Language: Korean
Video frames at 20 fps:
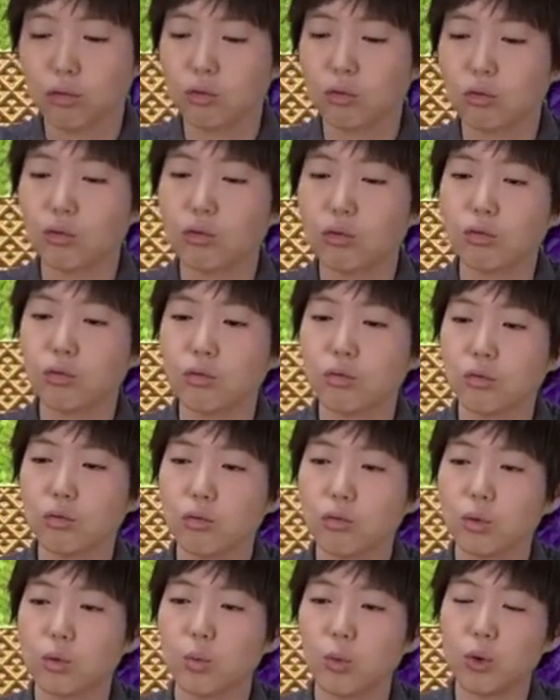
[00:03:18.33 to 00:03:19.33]

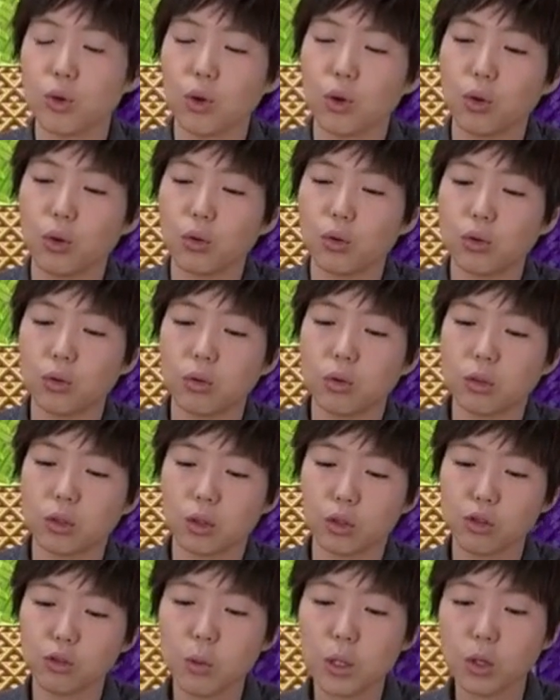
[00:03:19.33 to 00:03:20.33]
음, 요 뭐요?
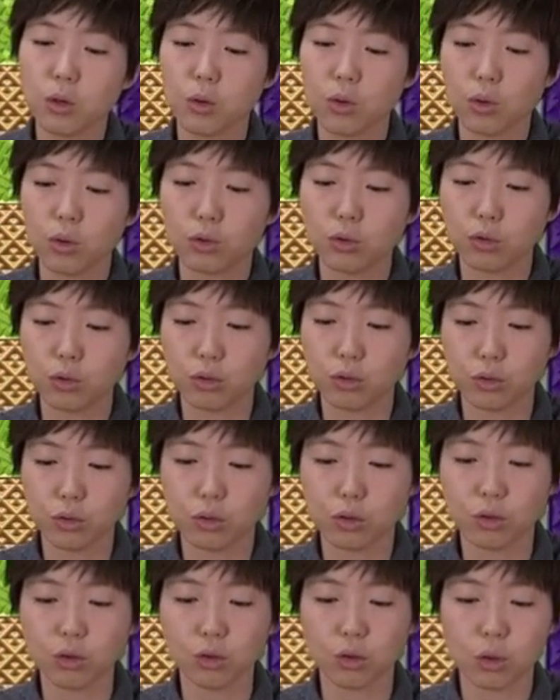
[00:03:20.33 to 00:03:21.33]
큐비콘 것도
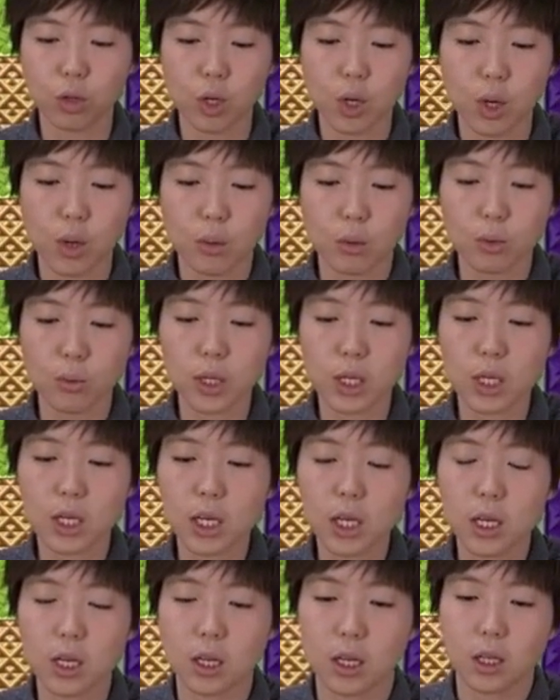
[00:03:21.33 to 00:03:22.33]
그렇고 그러면
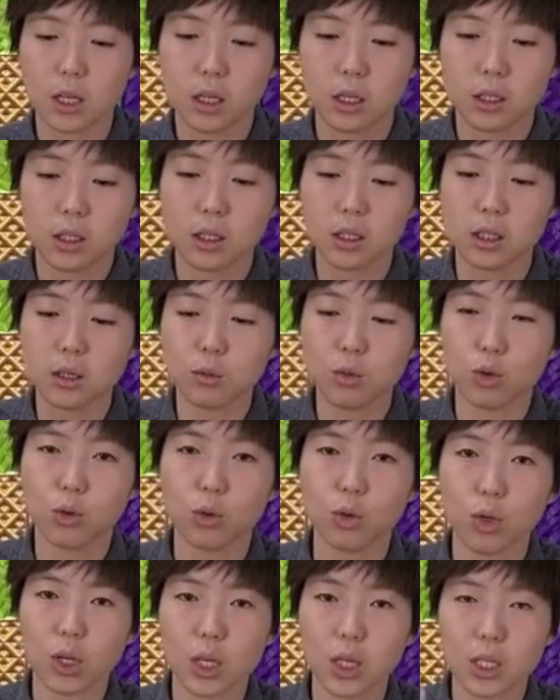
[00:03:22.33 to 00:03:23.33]
이게 지금
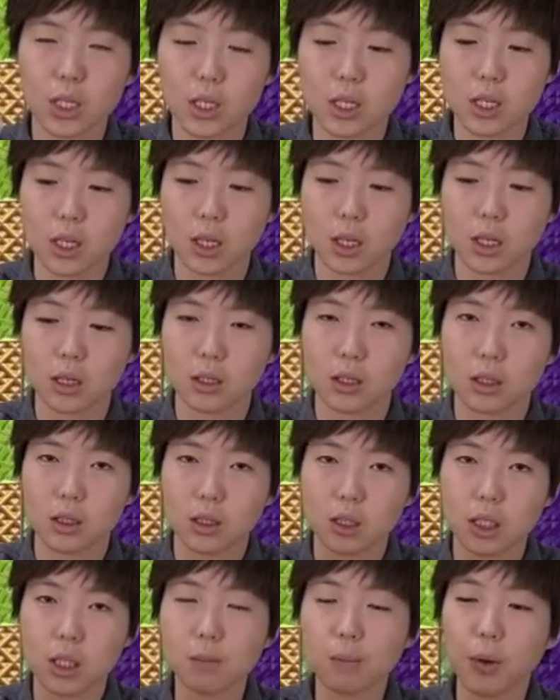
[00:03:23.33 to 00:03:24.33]
요게
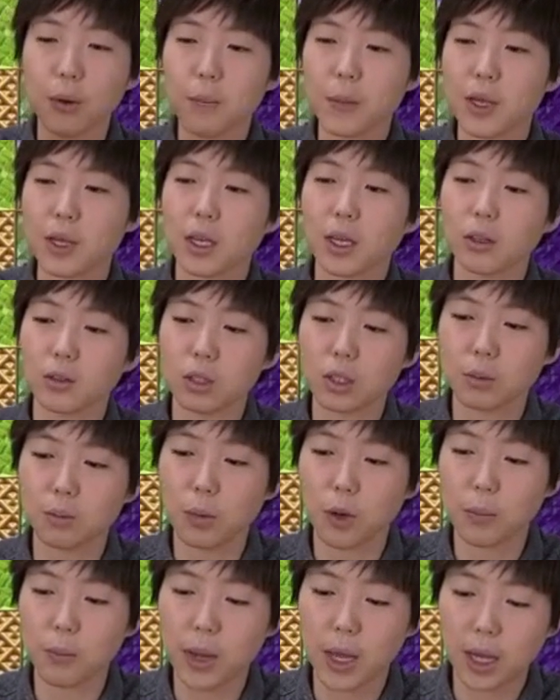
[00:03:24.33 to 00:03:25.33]
지퍼백이에요.
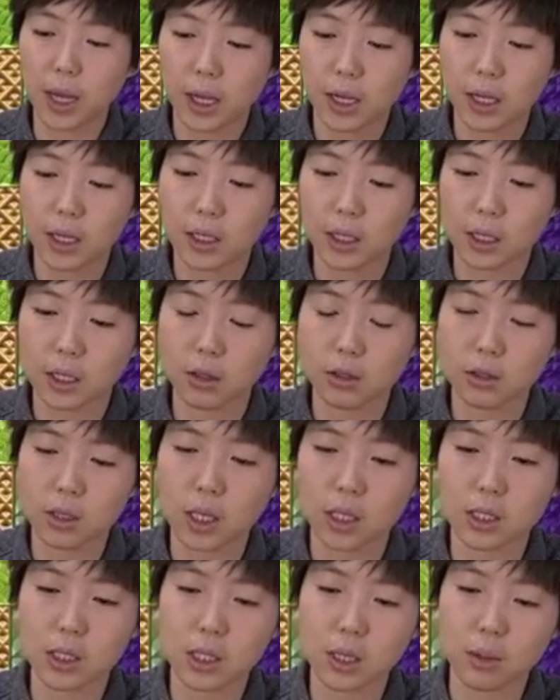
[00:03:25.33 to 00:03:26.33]
지퍼백. 이거
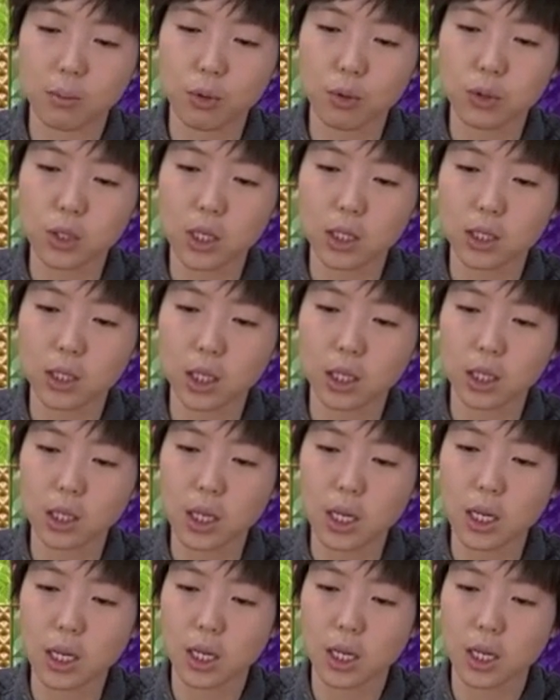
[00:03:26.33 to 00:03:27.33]
자체 포장된
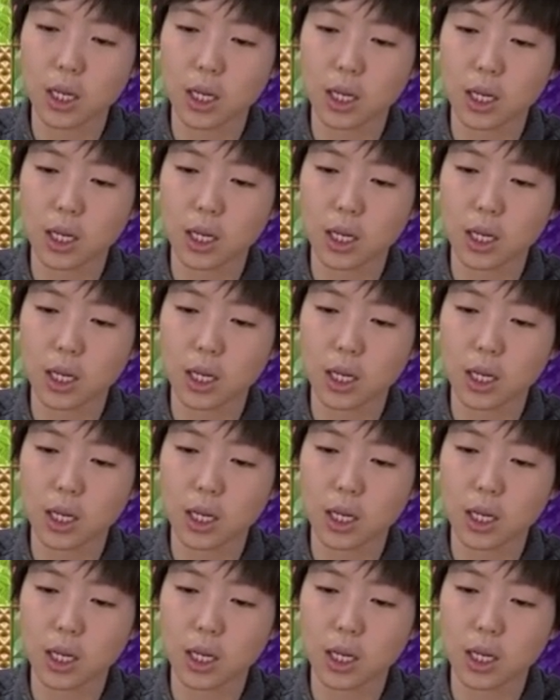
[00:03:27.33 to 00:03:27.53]
게